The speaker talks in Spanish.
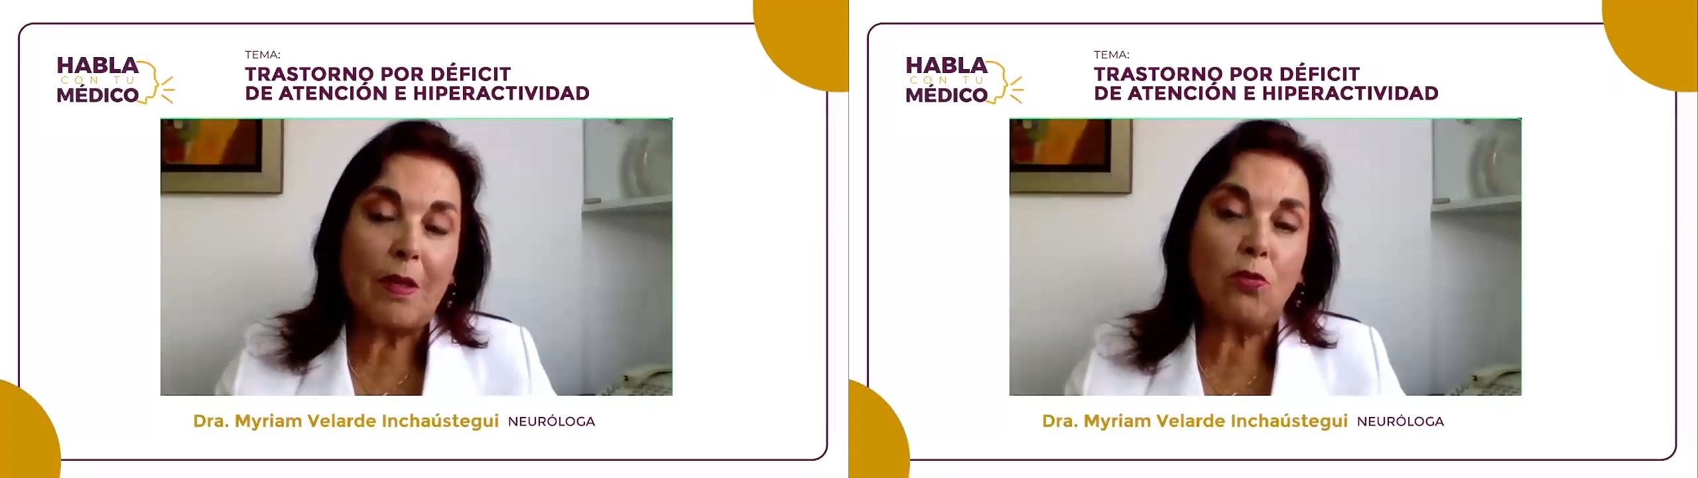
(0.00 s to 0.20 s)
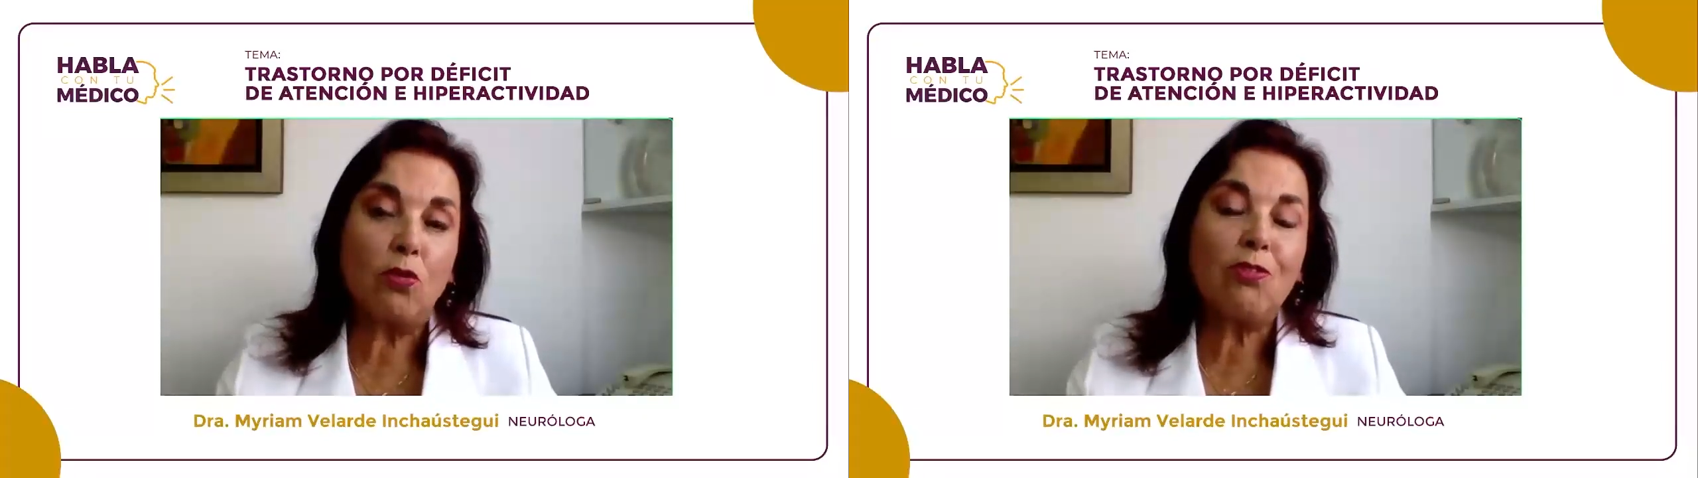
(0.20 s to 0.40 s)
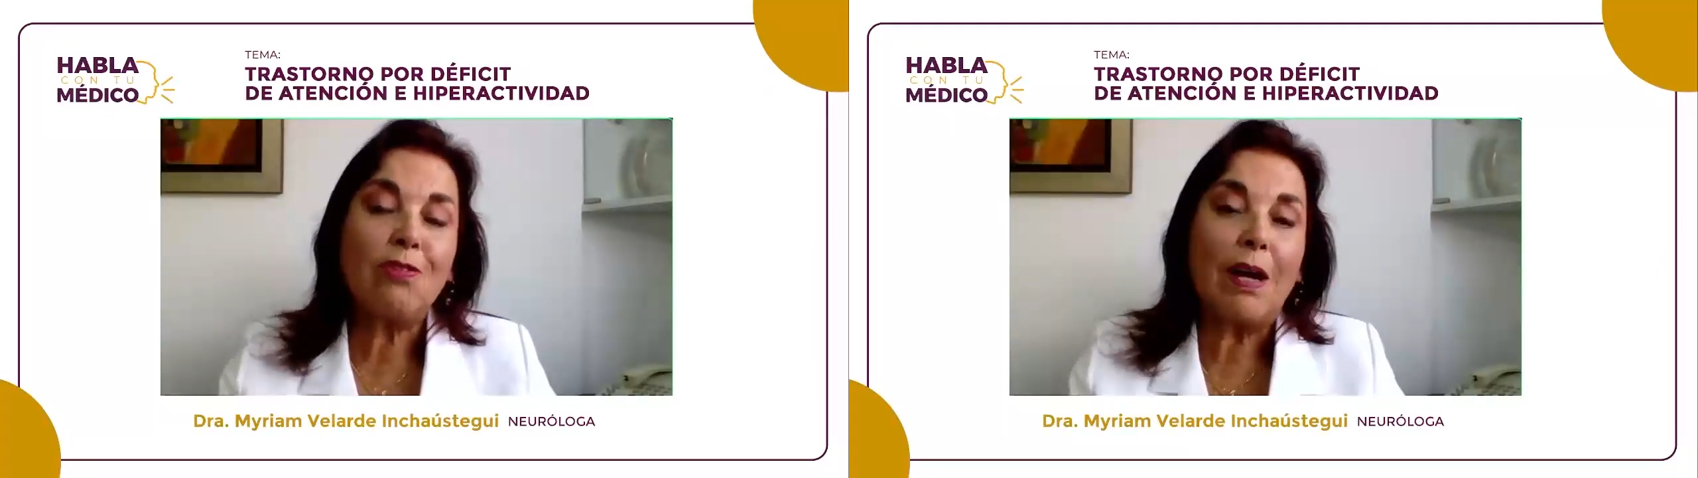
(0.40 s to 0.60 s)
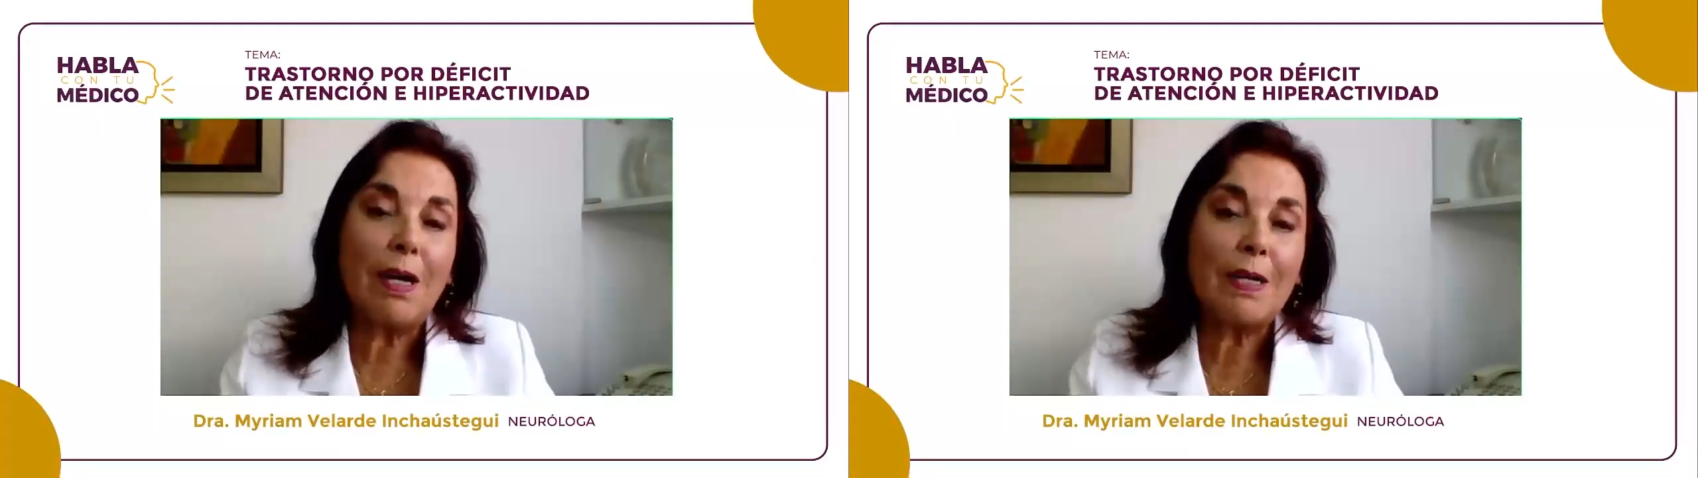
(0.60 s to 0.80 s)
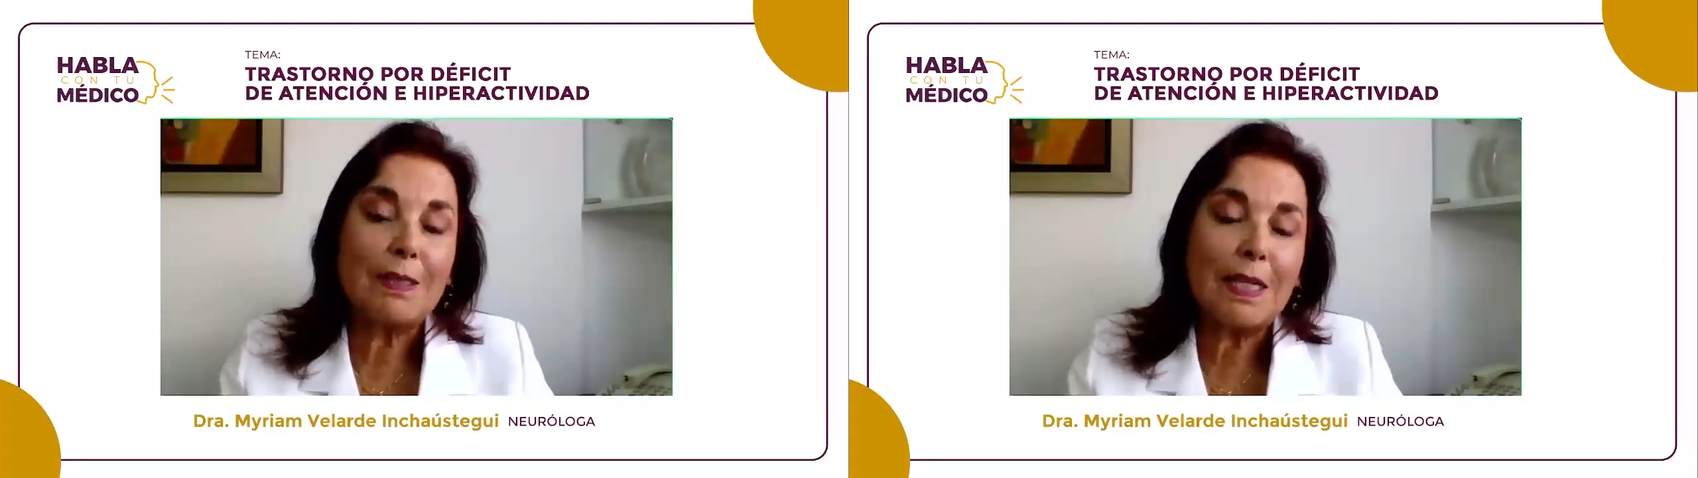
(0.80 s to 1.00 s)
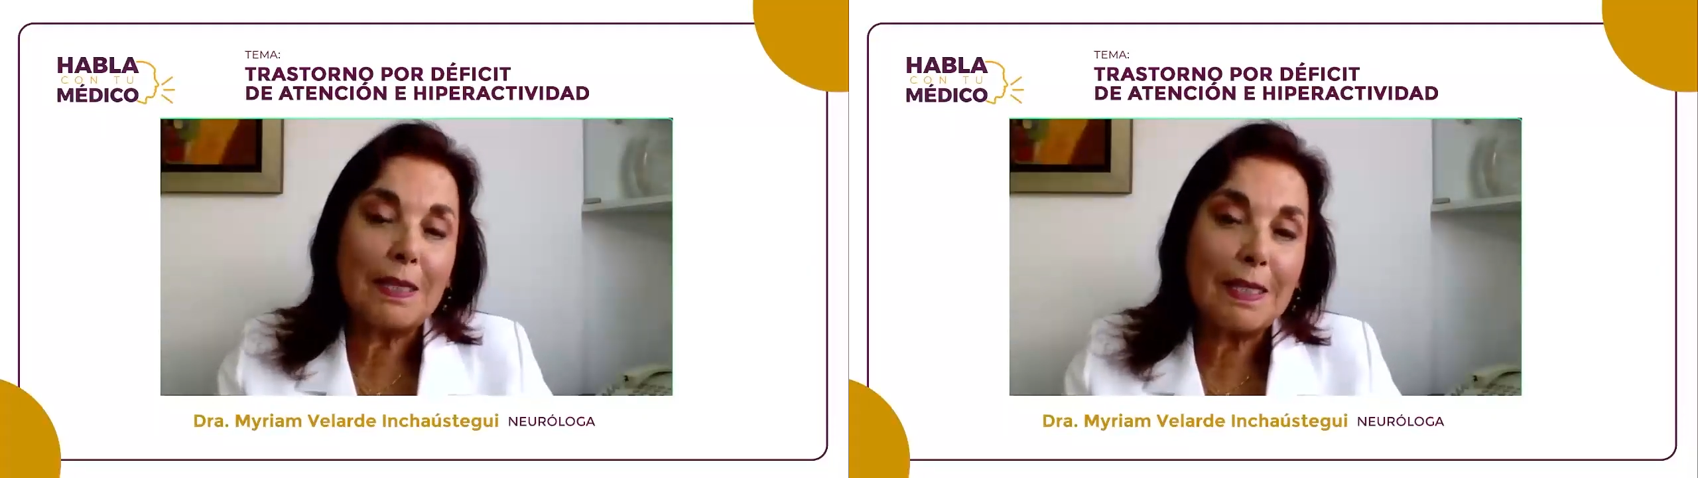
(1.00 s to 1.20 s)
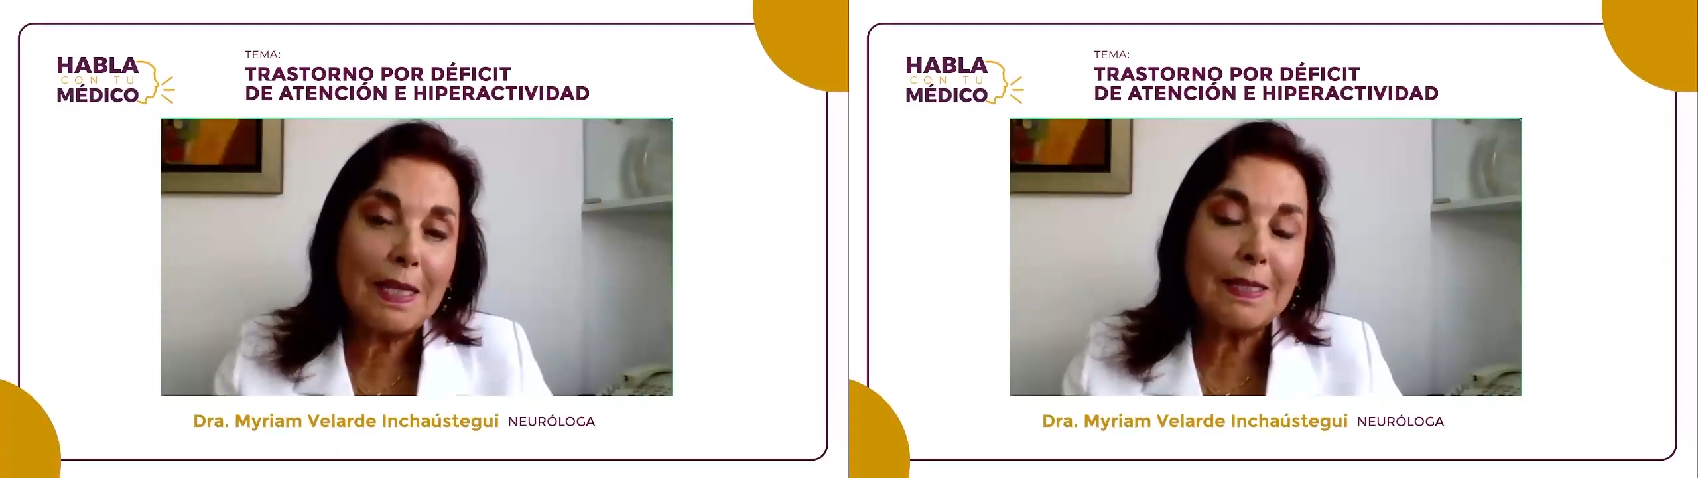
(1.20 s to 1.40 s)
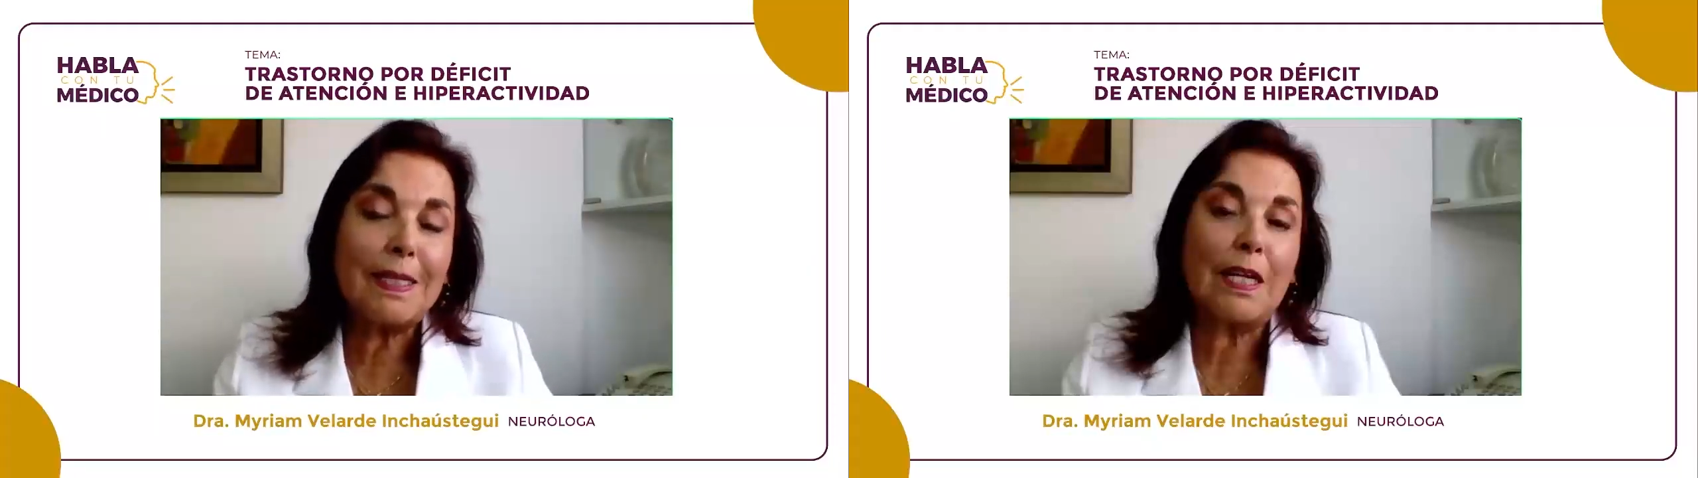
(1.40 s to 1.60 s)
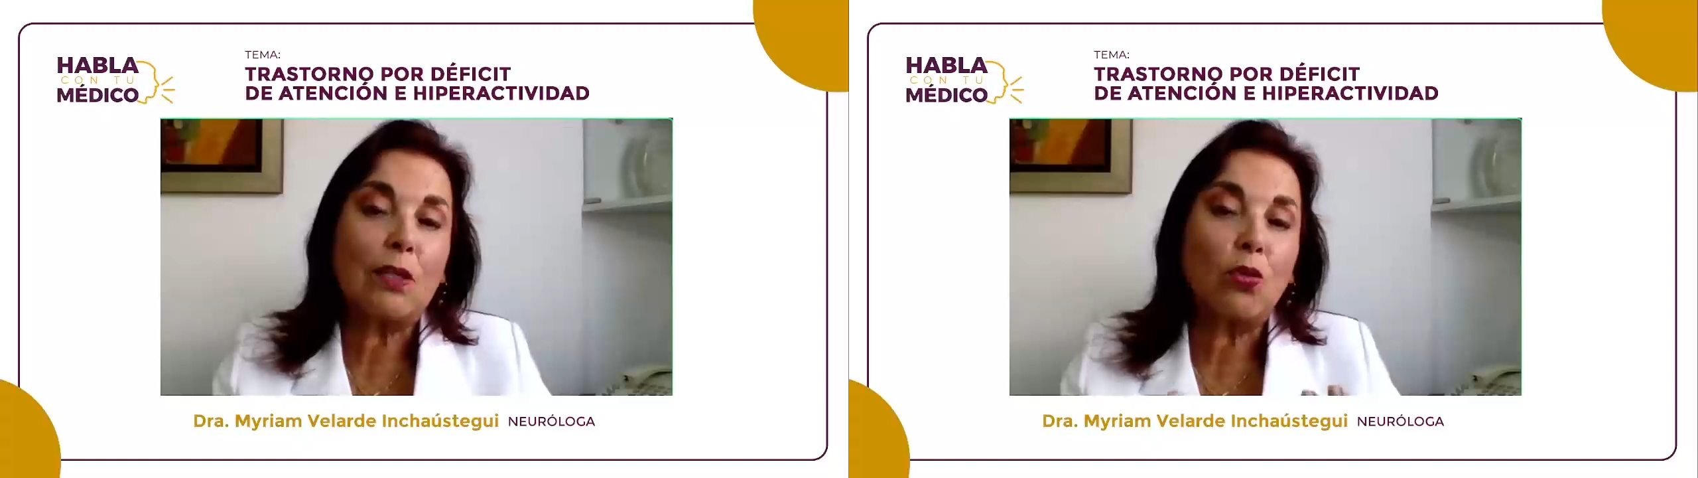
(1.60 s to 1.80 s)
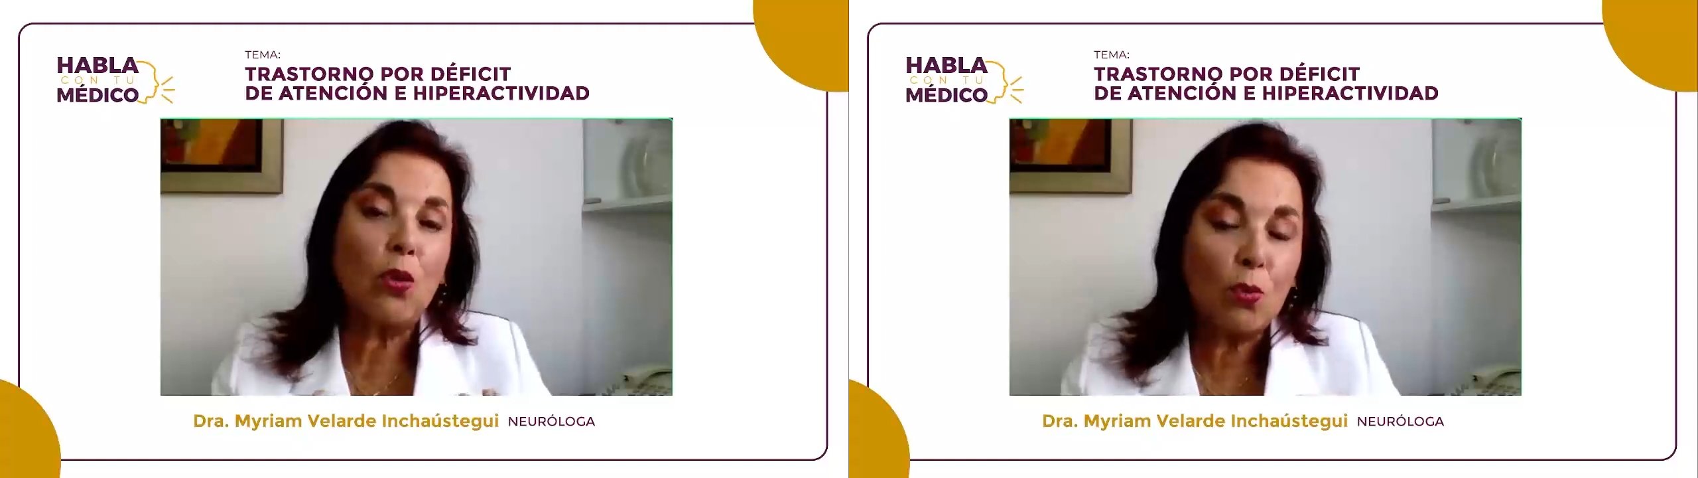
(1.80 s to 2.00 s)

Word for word: Entonces, al sentirse que todo